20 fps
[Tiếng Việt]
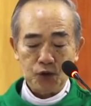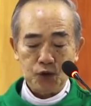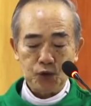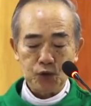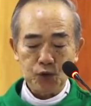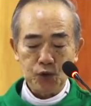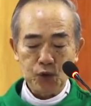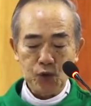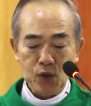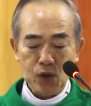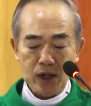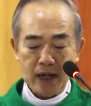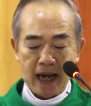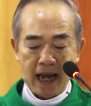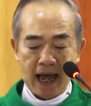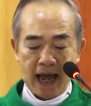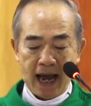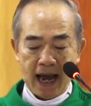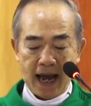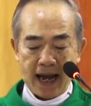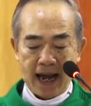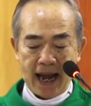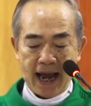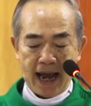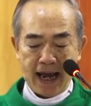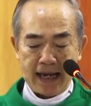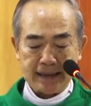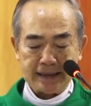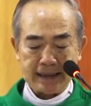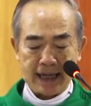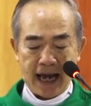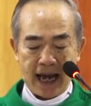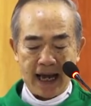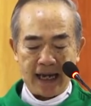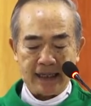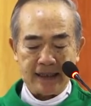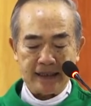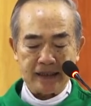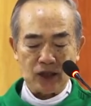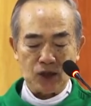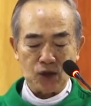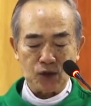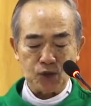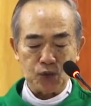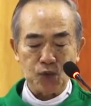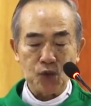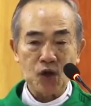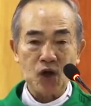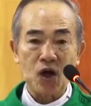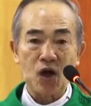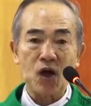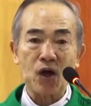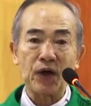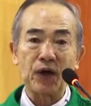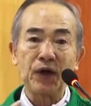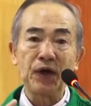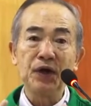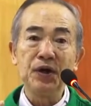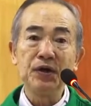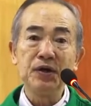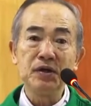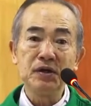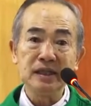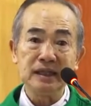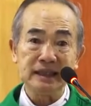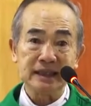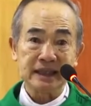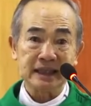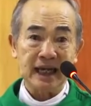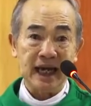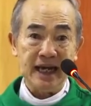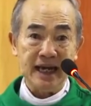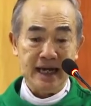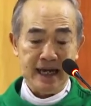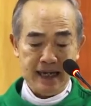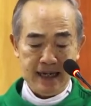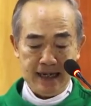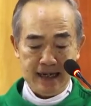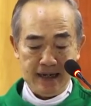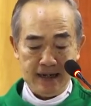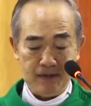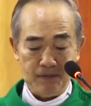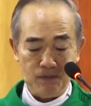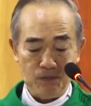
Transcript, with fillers: Chúa là đá tặng cho chúng con nương thân